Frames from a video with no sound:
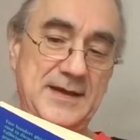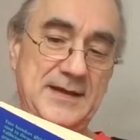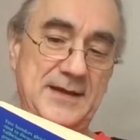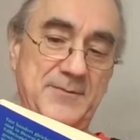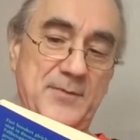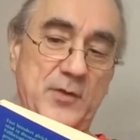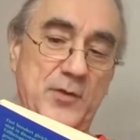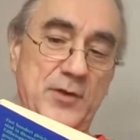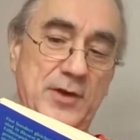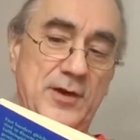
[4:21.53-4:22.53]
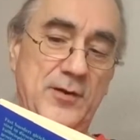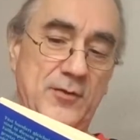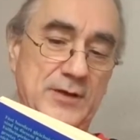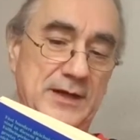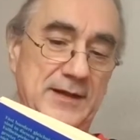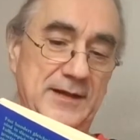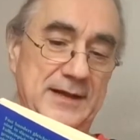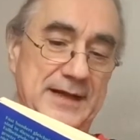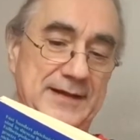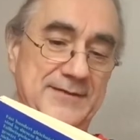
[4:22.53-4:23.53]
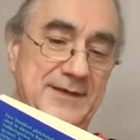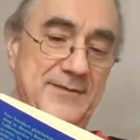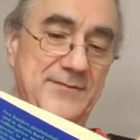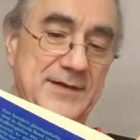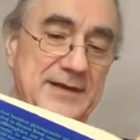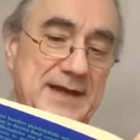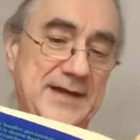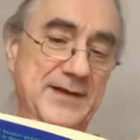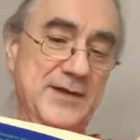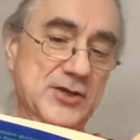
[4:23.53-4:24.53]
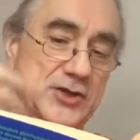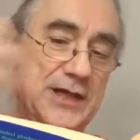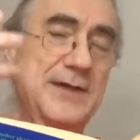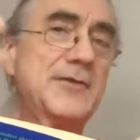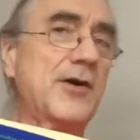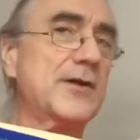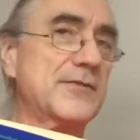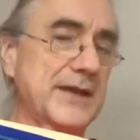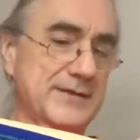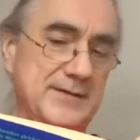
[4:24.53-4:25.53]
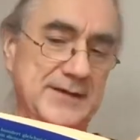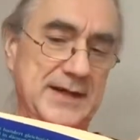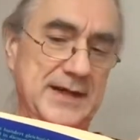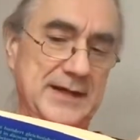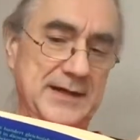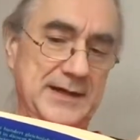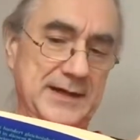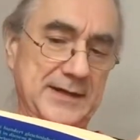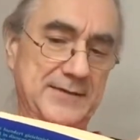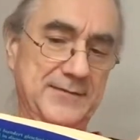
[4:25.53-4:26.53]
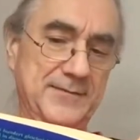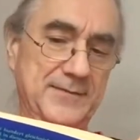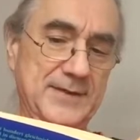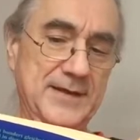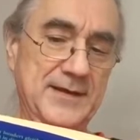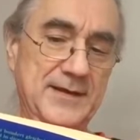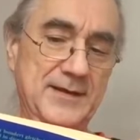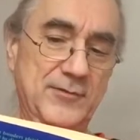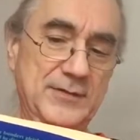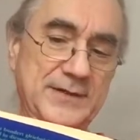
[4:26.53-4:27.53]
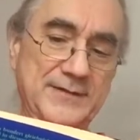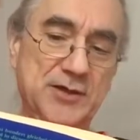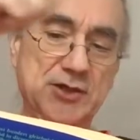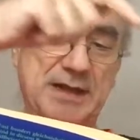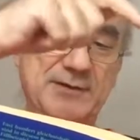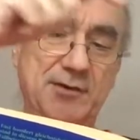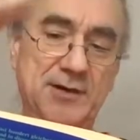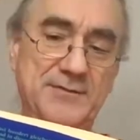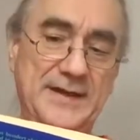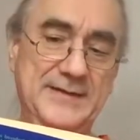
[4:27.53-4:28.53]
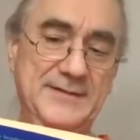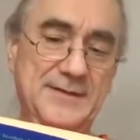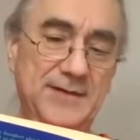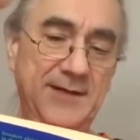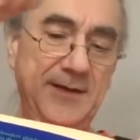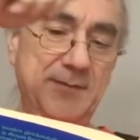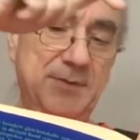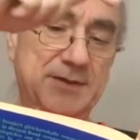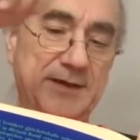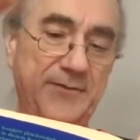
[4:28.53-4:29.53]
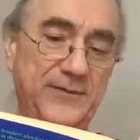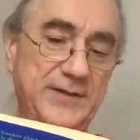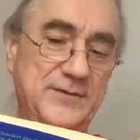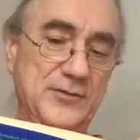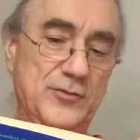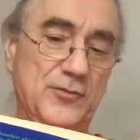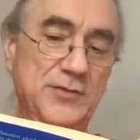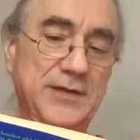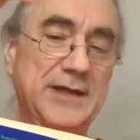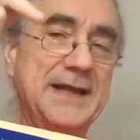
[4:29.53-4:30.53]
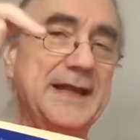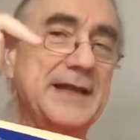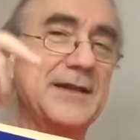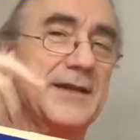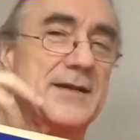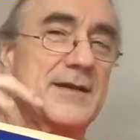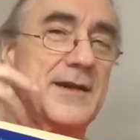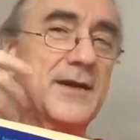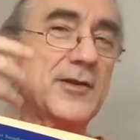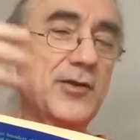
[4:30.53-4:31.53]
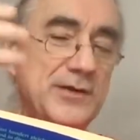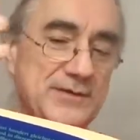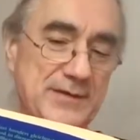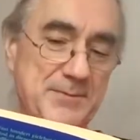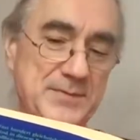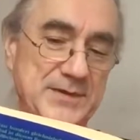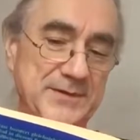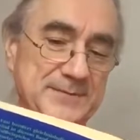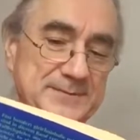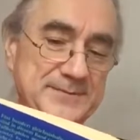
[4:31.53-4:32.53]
Dem Hörer oder Leser wird ein Standortwechsel nahegelegt. Und dieser Standortwechsel betrifft die zugrunde liegenden Konzepte.